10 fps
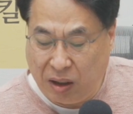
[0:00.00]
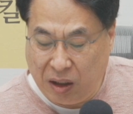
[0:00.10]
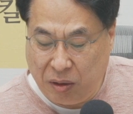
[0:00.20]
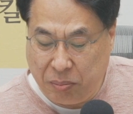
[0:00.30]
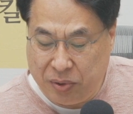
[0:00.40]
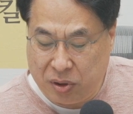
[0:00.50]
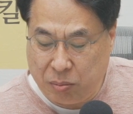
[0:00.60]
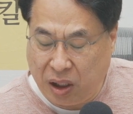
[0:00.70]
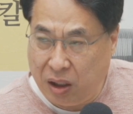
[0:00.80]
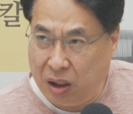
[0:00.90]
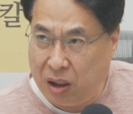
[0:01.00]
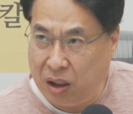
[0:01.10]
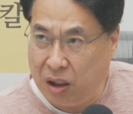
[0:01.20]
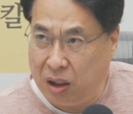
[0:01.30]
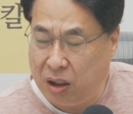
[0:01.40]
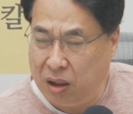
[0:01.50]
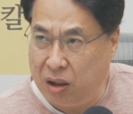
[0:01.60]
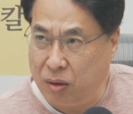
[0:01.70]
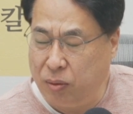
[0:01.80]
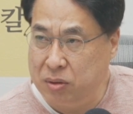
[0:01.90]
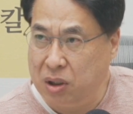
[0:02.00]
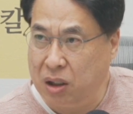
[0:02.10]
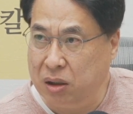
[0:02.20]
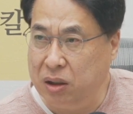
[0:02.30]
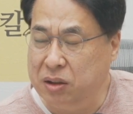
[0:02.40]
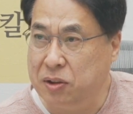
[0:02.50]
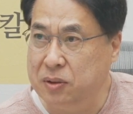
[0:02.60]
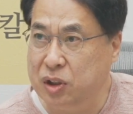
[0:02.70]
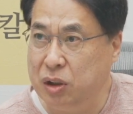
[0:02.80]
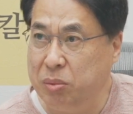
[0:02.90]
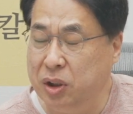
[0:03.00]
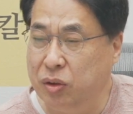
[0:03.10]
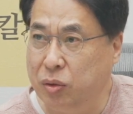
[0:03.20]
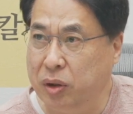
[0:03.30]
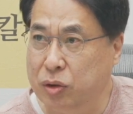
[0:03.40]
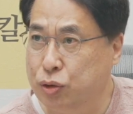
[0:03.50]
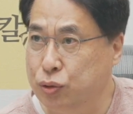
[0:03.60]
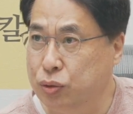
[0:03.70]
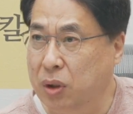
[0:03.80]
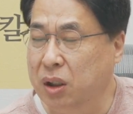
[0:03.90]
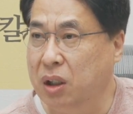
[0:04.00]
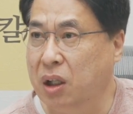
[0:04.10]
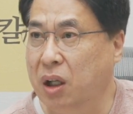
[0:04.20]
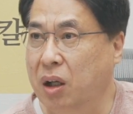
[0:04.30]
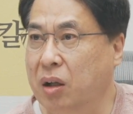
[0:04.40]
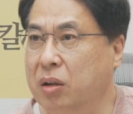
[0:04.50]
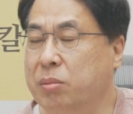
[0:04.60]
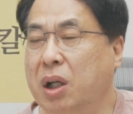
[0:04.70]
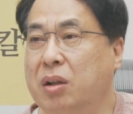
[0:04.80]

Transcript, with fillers: 근데 이 비스마야 공사를 이천십이 년도에 수주할 때 네.